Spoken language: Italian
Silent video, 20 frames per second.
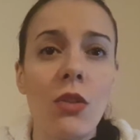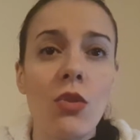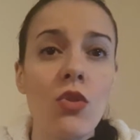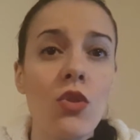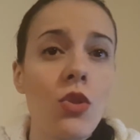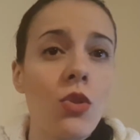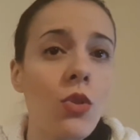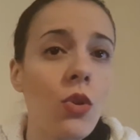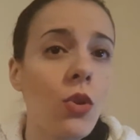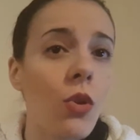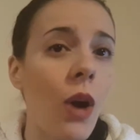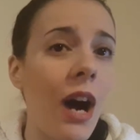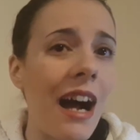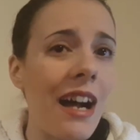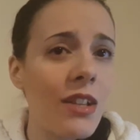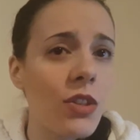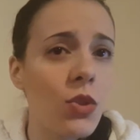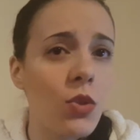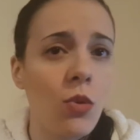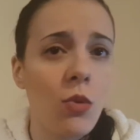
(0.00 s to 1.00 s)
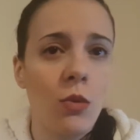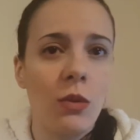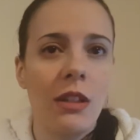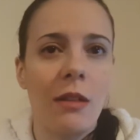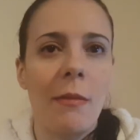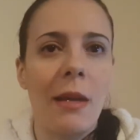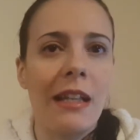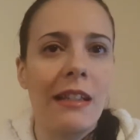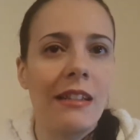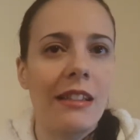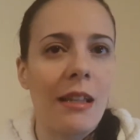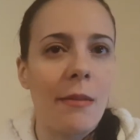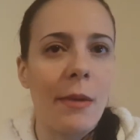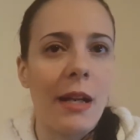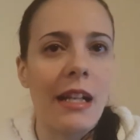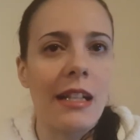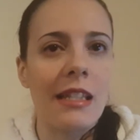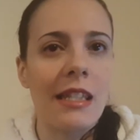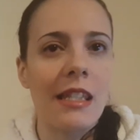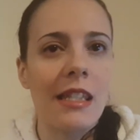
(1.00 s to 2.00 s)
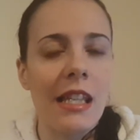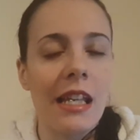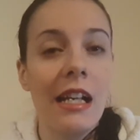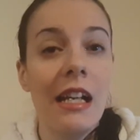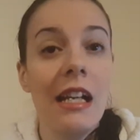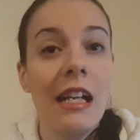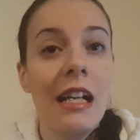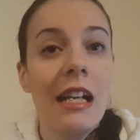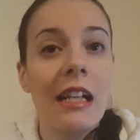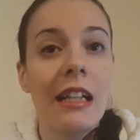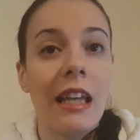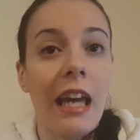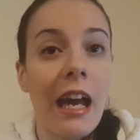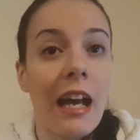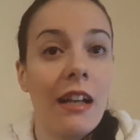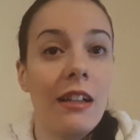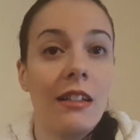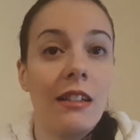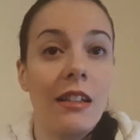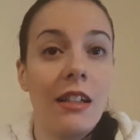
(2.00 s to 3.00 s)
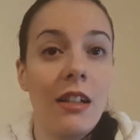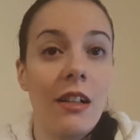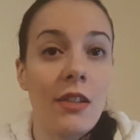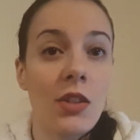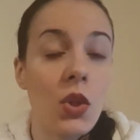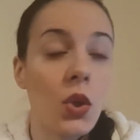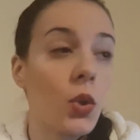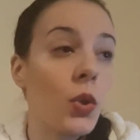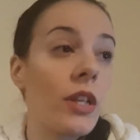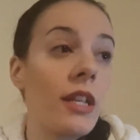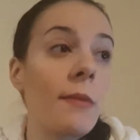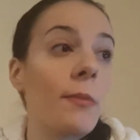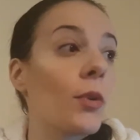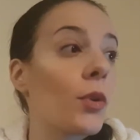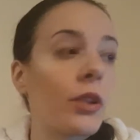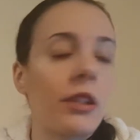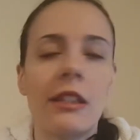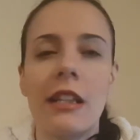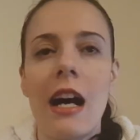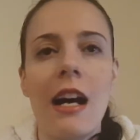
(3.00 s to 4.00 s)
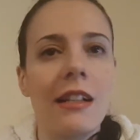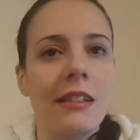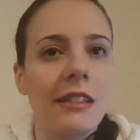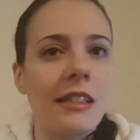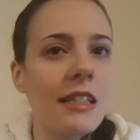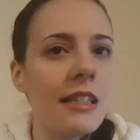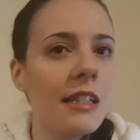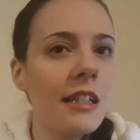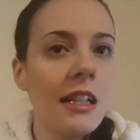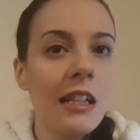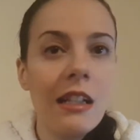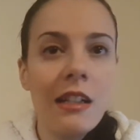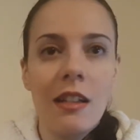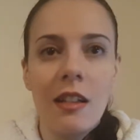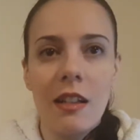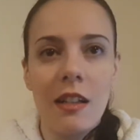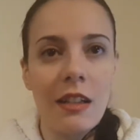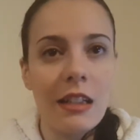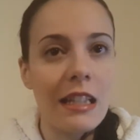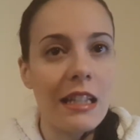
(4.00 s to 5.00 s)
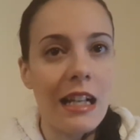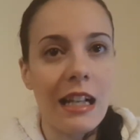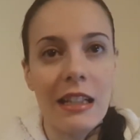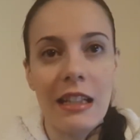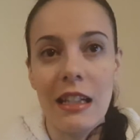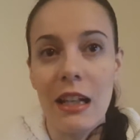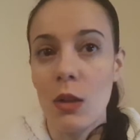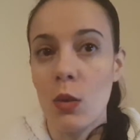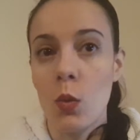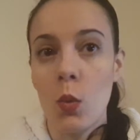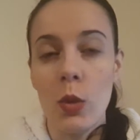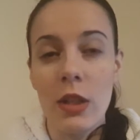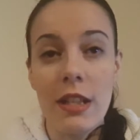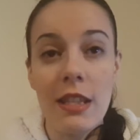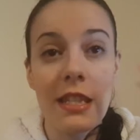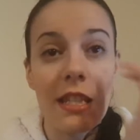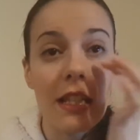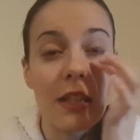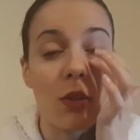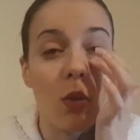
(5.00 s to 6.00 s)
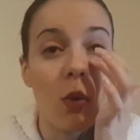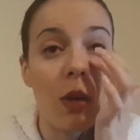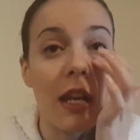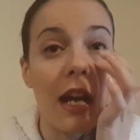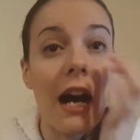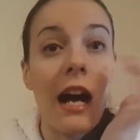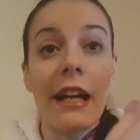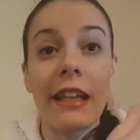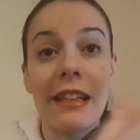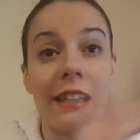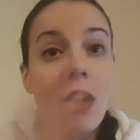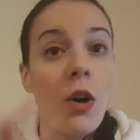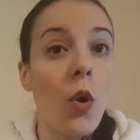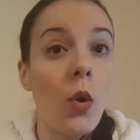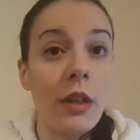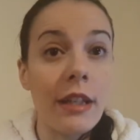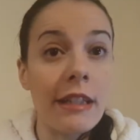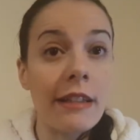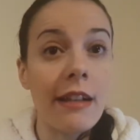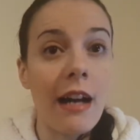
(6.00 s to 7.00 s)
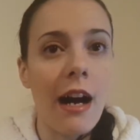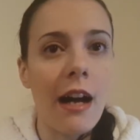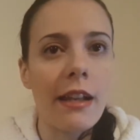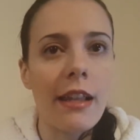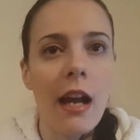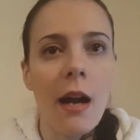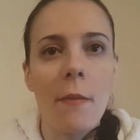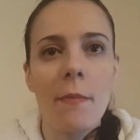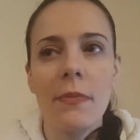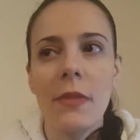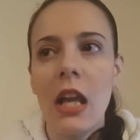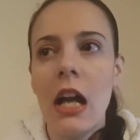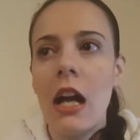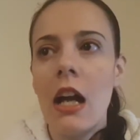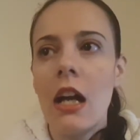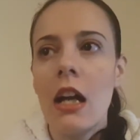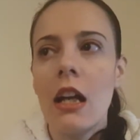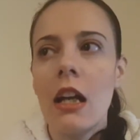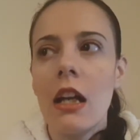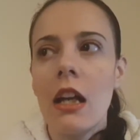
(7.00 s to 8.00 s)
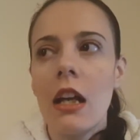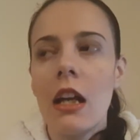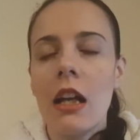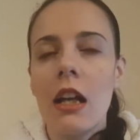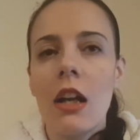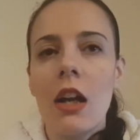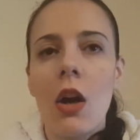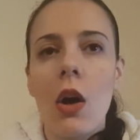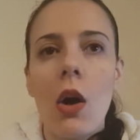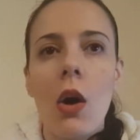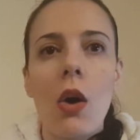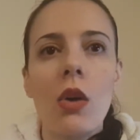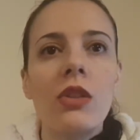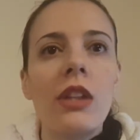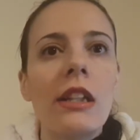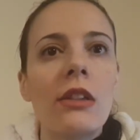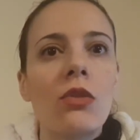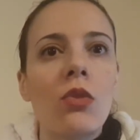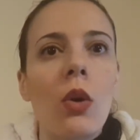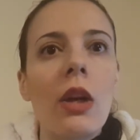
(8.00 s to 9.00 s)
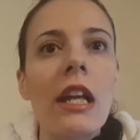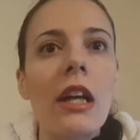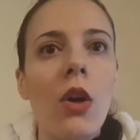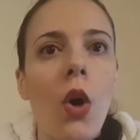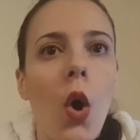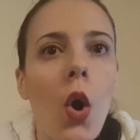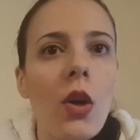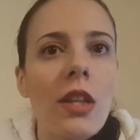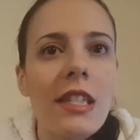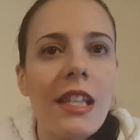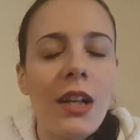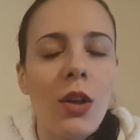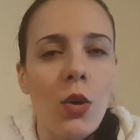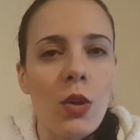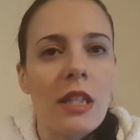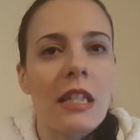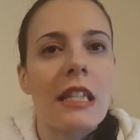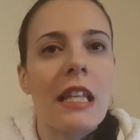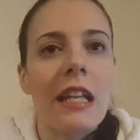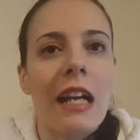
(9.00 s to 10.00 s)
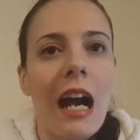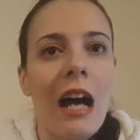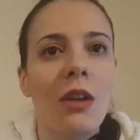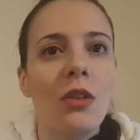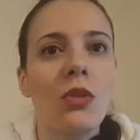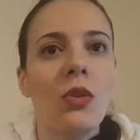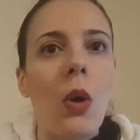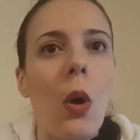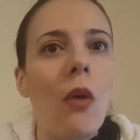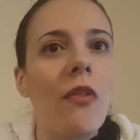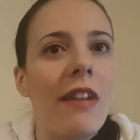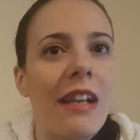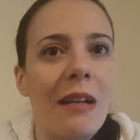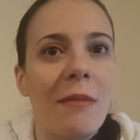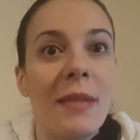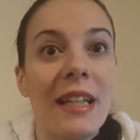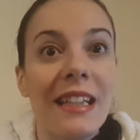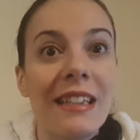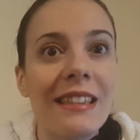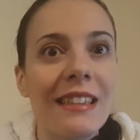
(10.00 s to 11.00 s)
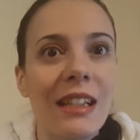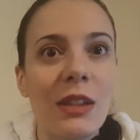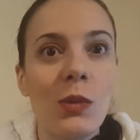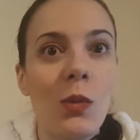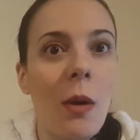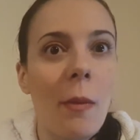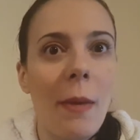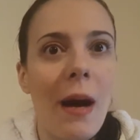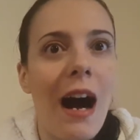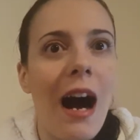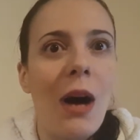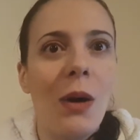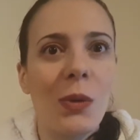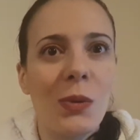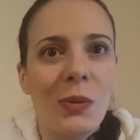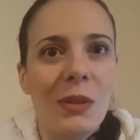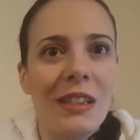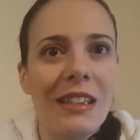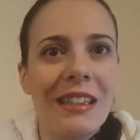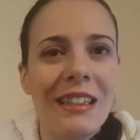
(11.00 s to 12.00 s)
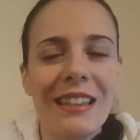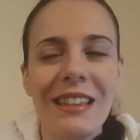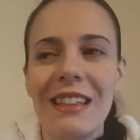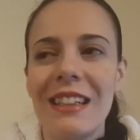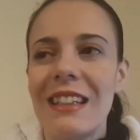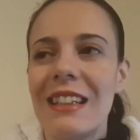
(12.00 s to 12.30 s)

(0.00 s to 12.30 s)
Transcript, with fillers: non ci sono assolutamente i prezzi che eh, sono riportati eh, in, in alcuni siti online o in Italia. Ho detto le cose costeranno veramente 2 pound.